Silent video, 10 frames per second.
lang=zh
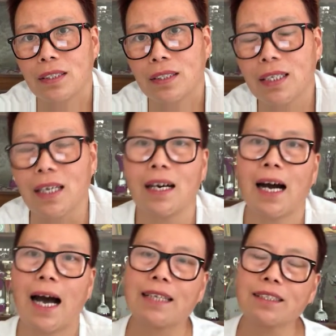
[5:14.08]
想
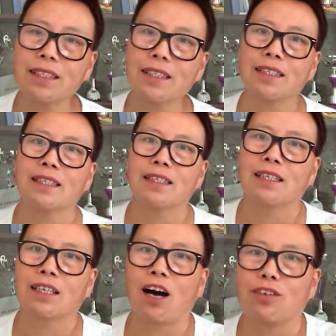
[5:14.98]
让孩子
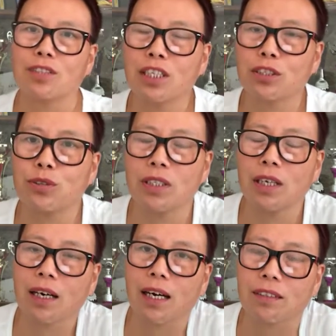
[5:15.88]
考这个学
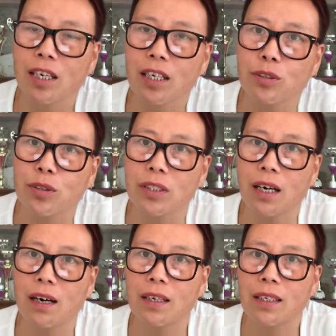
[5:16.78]
校，考那个学
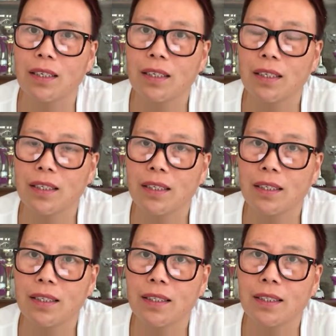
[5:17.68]
校，
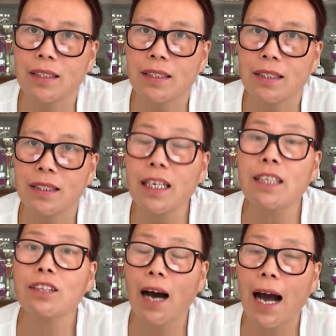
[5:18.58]
你
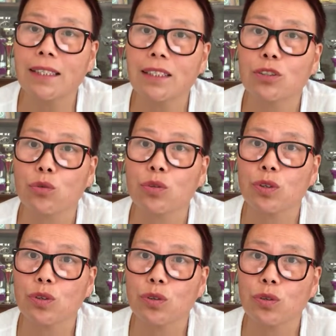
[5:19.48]
先叫孩子懂
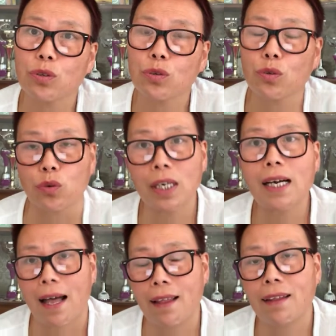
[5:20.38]
懂
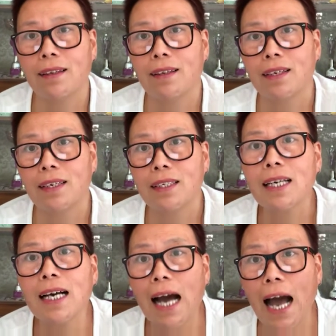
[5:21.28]
得感恩，
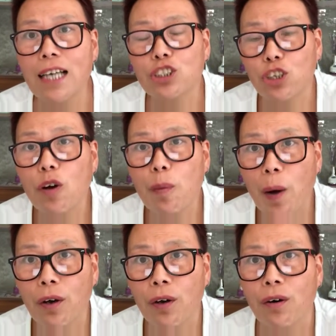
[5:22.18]
先跟孩子成为
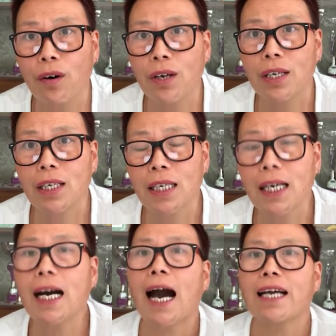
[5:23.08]
朋友。
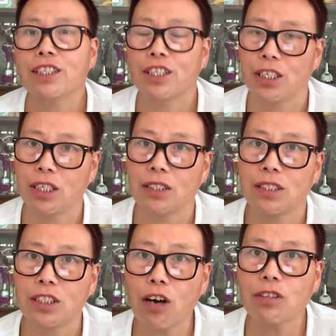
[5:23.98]
跟孩子可以
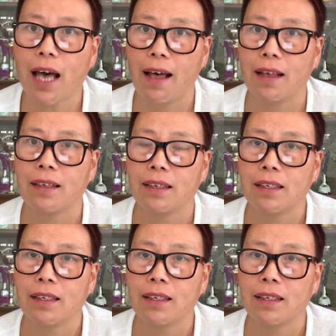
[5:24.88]
交谈，